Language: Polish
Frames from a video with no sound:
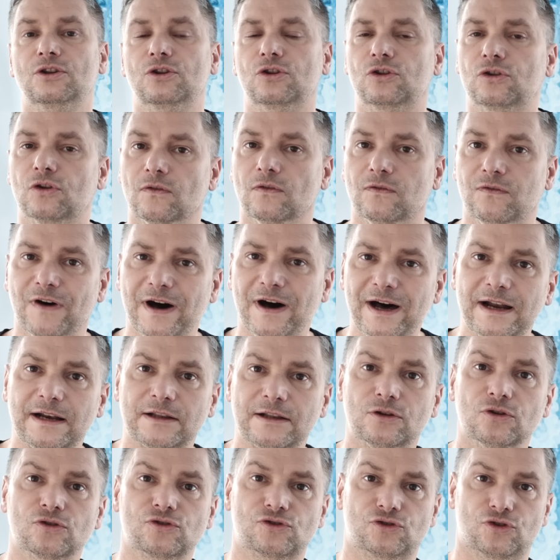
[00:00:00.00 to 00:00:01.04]
to
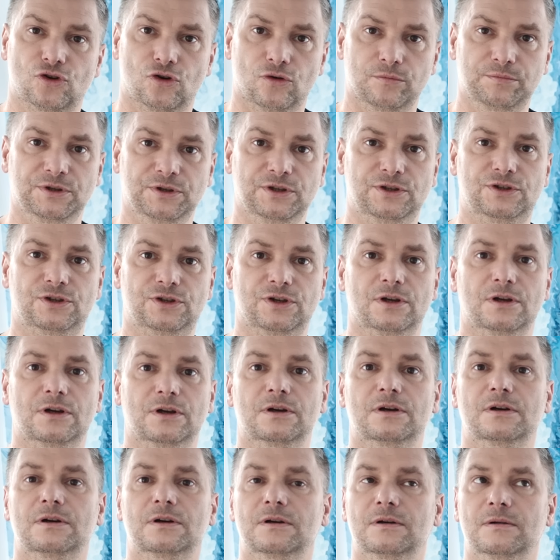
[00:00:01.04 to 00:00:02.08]
warto zrobić
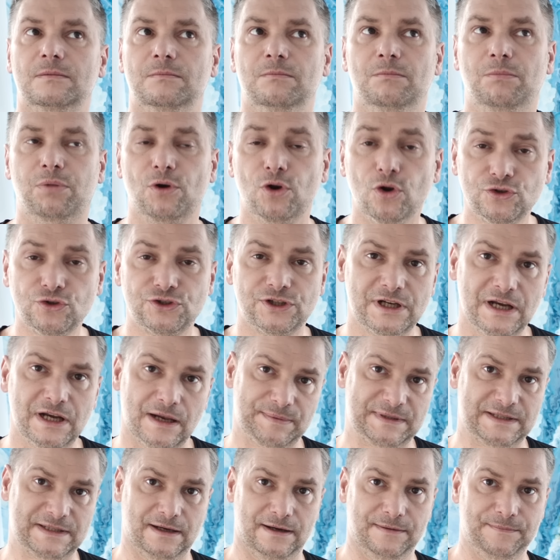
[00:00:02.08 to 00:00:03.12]
brodzik dla
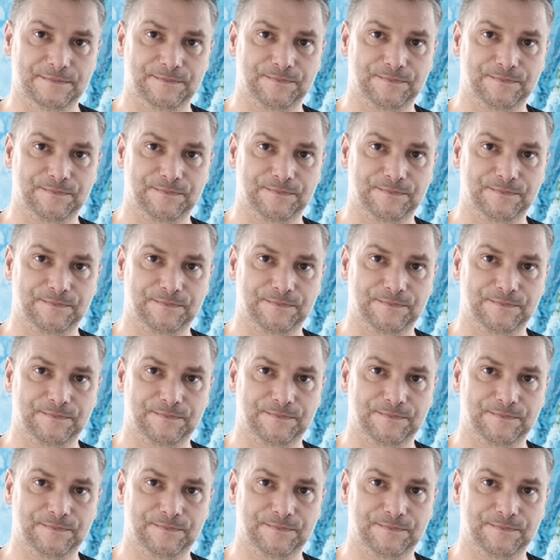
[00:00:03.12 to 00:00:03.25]
psa.